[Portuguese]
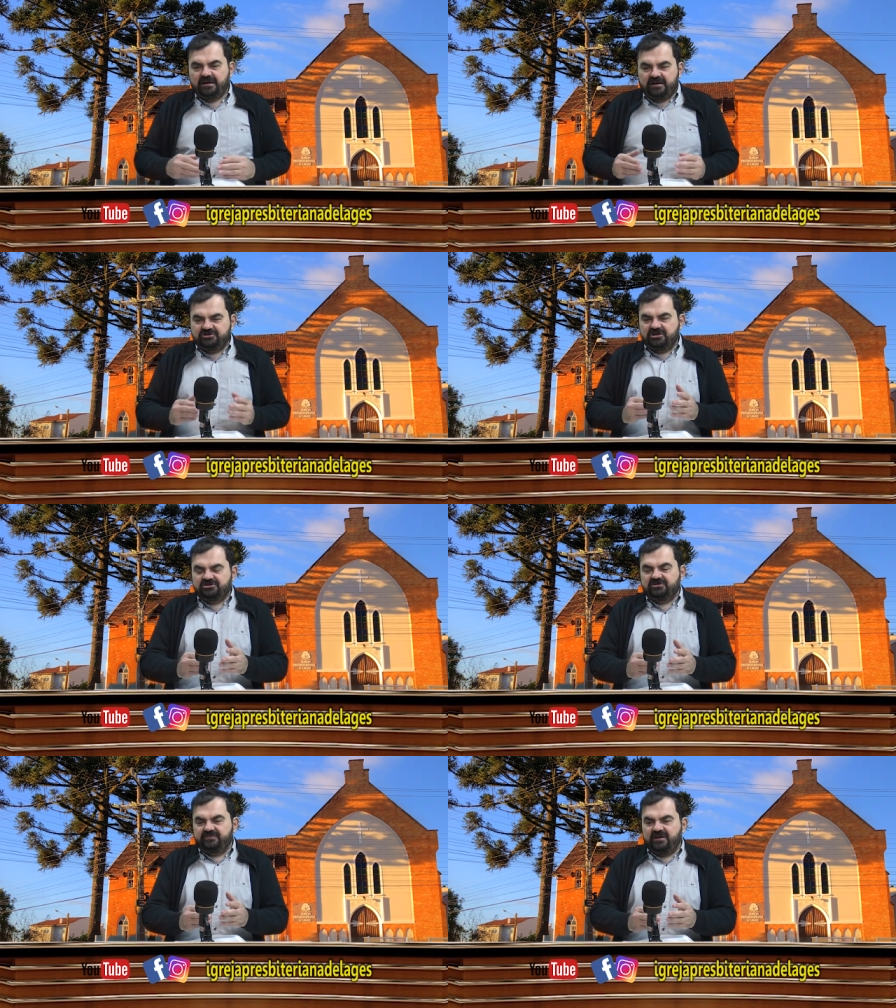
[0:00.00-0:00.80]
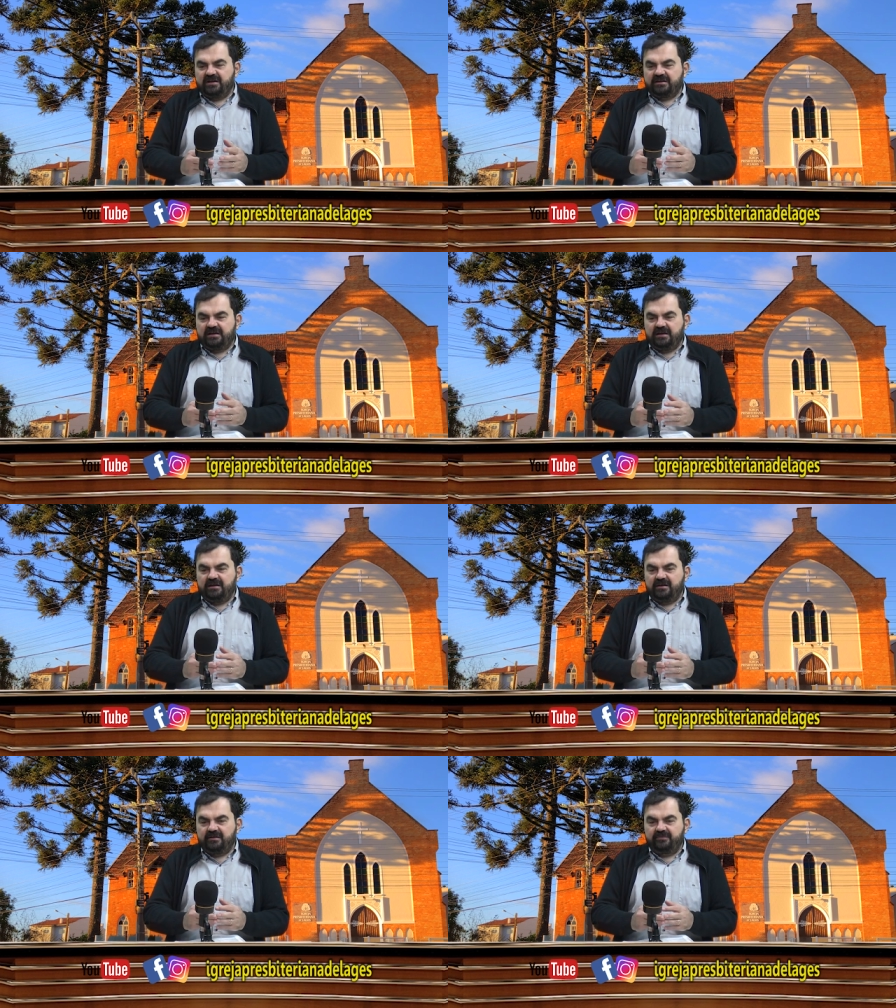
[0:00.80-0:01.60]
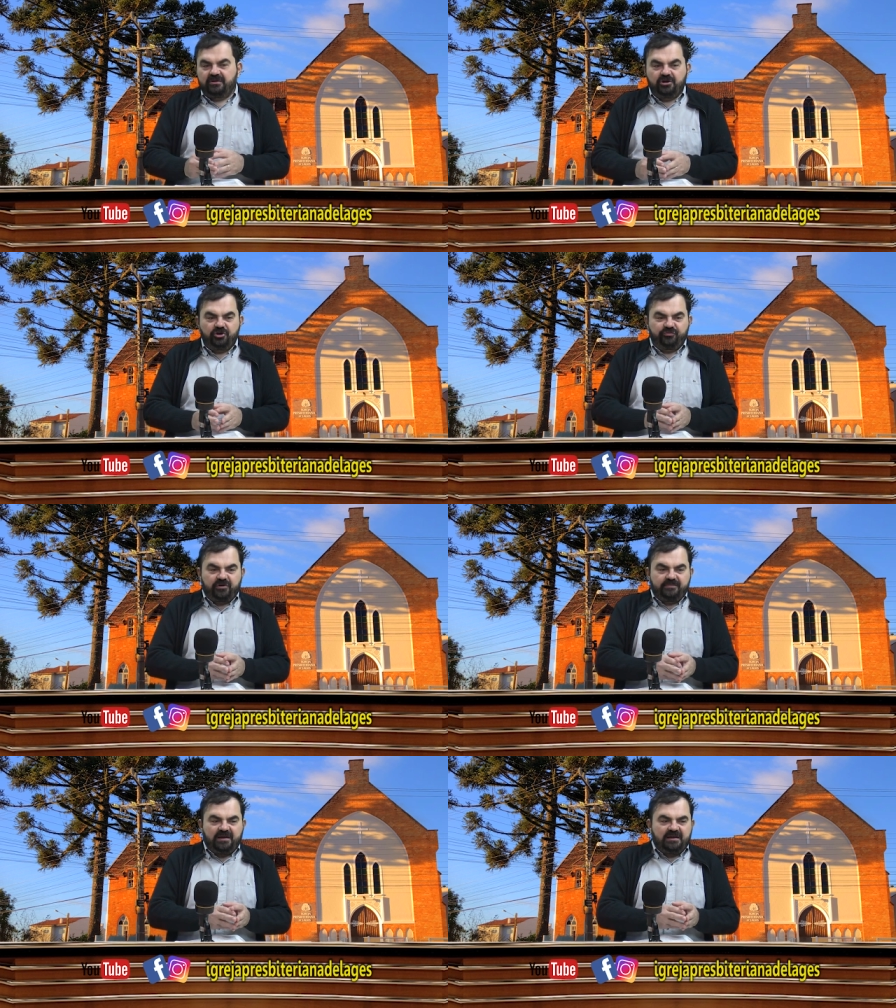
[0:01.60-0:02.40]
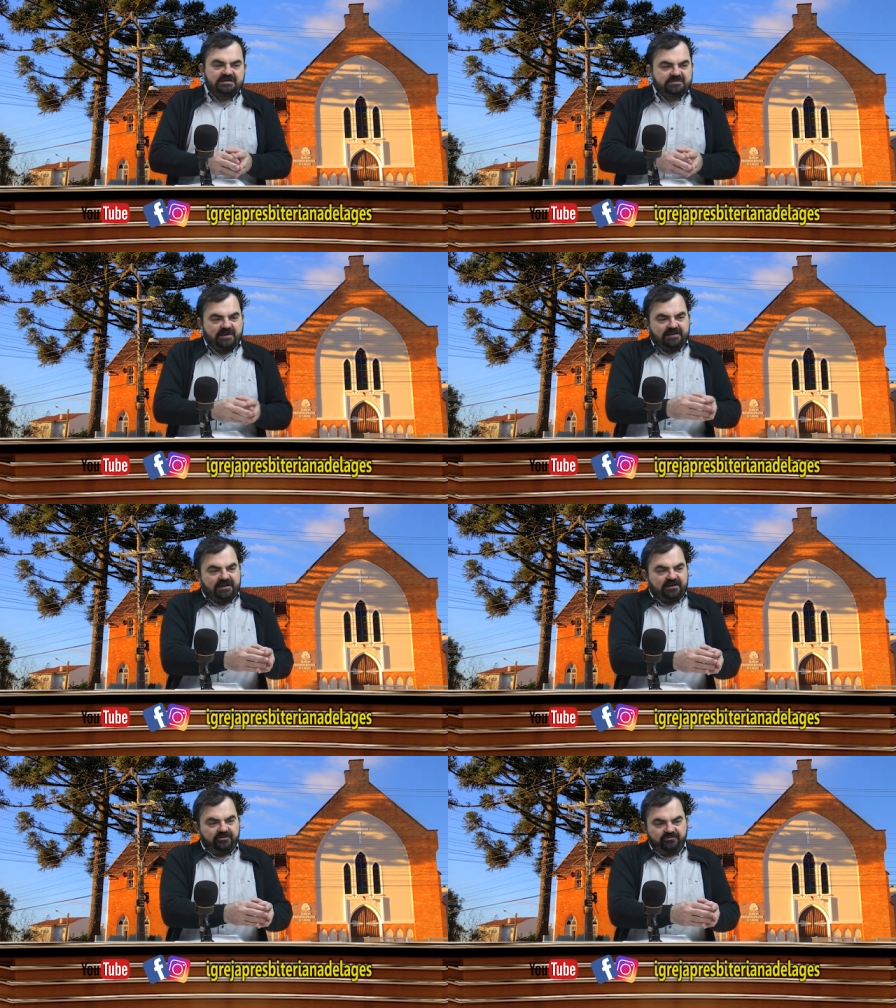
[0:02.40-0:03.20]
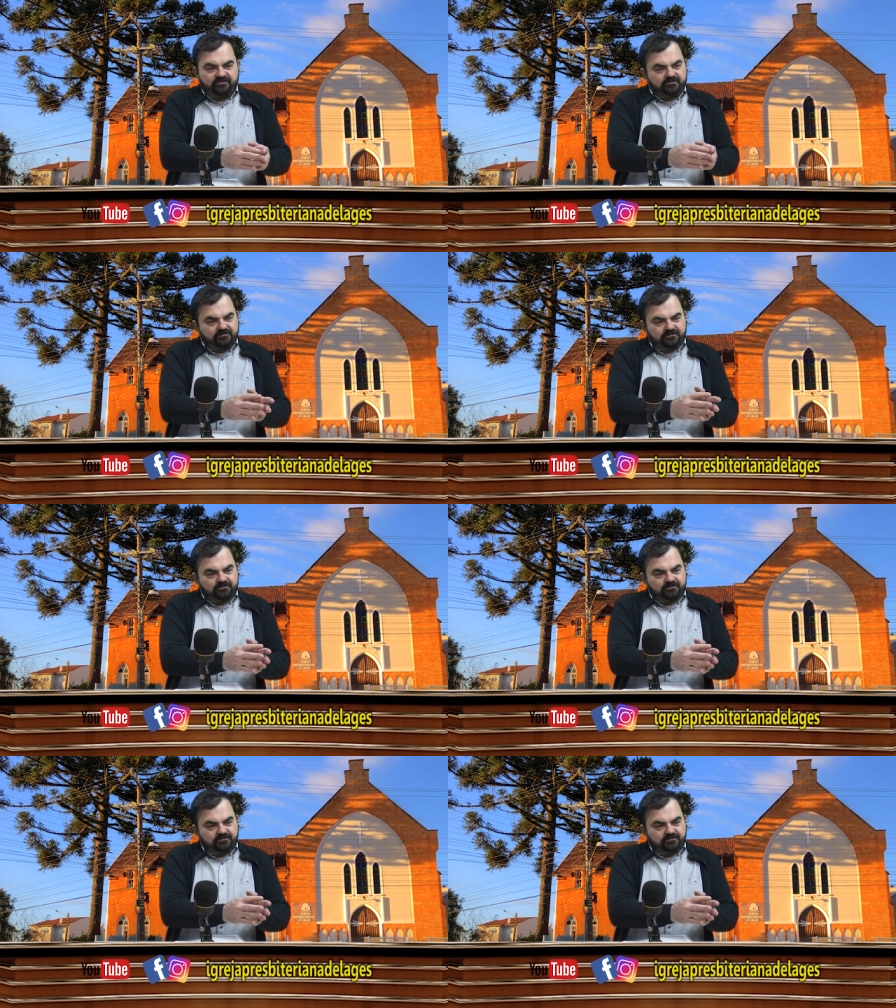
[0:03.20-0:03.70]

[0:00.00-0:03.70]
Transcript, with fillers: A gente vê que famílias perderam